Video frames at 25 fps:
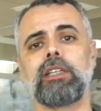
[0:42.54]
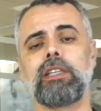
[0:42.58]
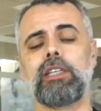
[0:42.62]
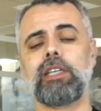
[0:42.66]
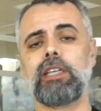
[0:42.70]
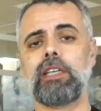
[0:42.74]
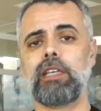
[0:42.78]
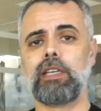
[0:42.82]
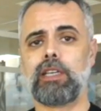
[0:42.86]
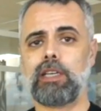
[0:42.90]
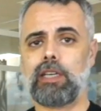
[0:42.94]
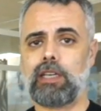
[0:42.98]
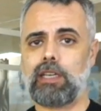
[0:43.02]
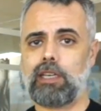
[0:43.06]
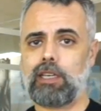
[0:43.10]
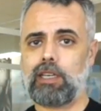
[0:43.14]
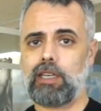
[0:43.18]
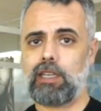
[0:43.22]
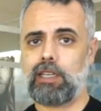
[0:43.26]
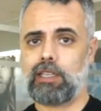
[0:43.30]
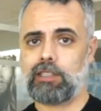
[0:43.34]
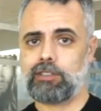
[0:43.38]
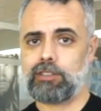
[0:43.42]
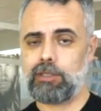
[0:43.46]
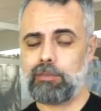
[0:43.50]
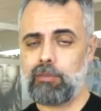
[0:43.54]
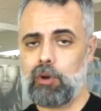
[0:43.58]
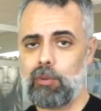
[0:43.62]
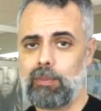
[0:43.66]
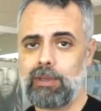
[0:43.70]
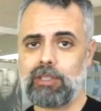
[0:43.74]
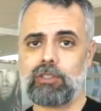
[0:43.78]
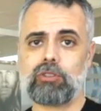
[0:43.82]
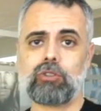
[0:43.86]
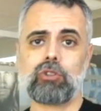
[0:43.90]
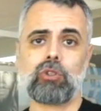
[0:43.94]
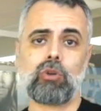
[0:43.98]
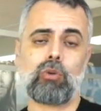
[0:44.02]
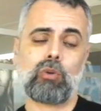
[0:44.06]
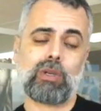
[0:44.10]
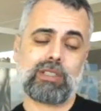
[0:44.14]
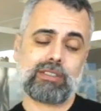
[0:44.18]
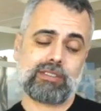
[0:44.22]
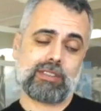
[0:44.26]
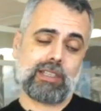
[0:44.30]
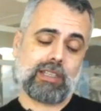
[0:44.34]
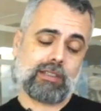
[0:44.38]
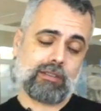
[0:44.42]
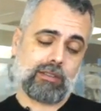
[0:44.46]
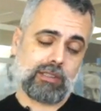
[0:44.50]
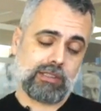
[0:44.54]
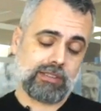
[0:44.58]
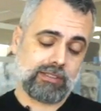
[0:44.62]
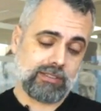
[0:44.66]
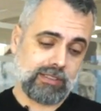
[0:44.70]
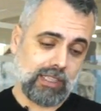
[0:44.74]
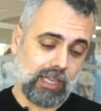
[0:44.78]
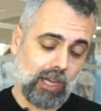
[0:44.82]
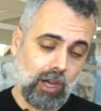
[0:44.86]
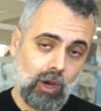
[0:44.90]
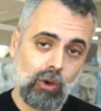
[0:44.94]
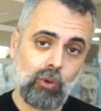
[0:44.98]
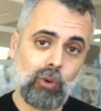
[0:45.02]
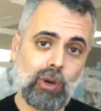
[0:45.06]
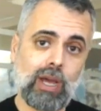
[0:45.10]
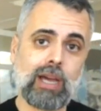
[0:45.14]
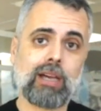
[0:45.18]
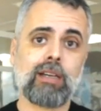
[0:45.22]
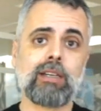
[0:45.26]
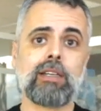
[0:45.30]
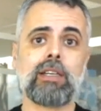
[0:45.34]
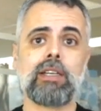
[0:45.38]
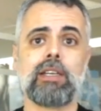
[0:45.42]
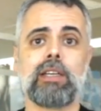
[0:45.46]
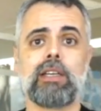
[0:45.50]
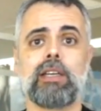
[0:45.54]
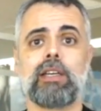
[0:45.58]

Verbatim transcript: y eh, en este momento o hasta, hasta ahora